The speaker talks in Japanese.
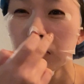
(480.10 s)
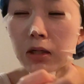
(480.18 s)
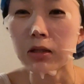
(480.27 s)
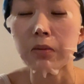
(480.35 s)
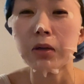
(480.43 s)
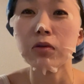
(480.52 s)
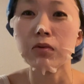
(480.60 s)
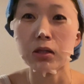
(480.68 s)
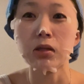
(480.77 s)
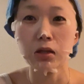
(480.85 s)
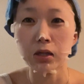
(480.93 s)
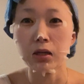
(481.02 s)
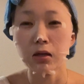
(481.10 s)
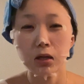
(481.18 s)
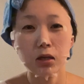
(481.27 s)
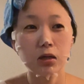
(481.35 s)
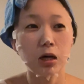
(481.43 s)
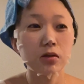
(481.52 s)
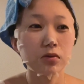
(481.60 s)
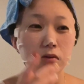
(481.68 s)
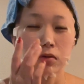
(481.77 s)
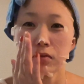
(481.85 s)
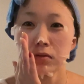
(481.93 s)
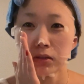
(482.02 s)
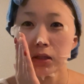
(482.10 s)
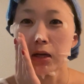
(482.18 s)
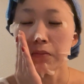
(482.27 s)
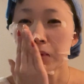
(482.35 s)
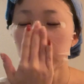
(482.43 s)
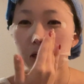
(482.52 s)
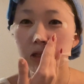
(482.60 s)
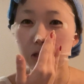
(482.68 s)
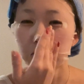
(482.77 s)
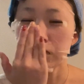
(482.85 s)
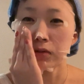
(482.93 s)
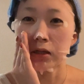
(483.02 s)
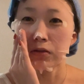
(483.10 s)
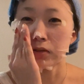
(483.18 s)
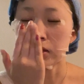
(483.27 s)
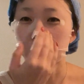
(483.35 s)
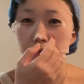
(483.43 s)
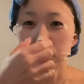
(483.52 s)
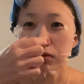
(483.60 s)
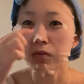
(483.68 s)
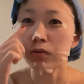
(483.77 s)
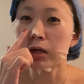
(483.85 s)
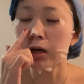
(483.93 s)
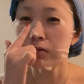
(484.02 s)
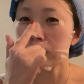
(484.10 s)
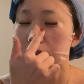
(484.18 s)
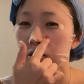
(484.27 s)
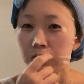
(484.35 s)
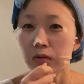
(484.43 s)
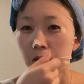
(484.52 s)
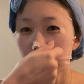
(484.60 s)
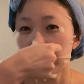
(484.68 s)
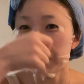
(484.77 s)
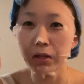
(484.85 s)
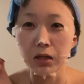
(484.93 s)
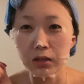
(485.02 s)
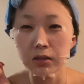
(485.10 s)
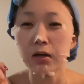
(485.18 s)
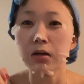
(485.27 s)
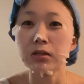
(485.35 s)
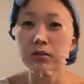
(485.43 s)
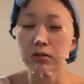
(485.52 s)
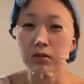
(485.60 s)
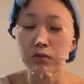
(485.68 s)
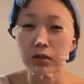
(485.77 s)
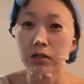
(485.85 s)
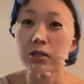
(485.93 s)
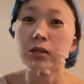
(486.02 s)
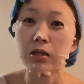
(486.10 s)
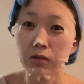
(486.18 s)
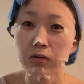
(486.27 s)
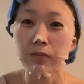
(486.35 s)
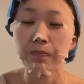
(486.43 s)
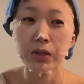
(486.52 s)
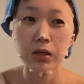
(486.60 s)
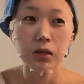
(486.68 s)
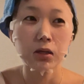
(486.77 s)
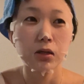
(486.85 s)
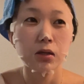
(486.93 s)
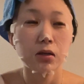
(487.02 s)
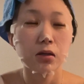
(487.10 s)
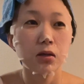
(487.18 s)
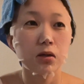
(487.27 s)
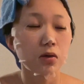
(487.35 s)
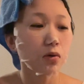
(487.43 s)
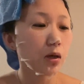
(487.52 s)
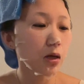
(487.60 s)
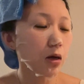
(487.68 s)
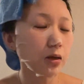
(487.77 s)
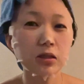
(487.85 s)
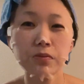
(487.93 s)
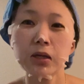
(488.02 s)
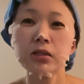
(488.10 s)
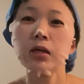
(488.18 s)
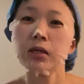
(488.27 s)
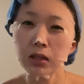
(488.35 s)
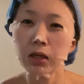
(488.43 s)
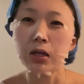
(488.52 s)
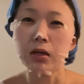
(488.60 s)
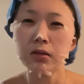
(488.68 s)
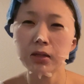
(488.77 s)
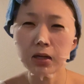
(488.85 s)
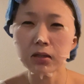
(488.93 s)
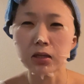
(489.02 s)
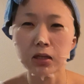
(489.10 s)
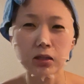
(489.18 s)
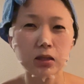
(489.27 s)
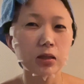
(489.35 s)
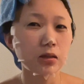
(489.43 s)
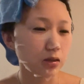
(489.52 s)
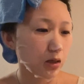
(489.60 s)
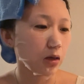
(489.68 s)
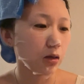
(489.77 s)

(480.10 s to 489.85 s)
ツが溜まるようになってて、あの、ね、あんまり肌に良くないとされる、ここに貼るシールを貼って、ブレーって剥がすっていうことやってたんだけど、これが発売されて、なんか気になって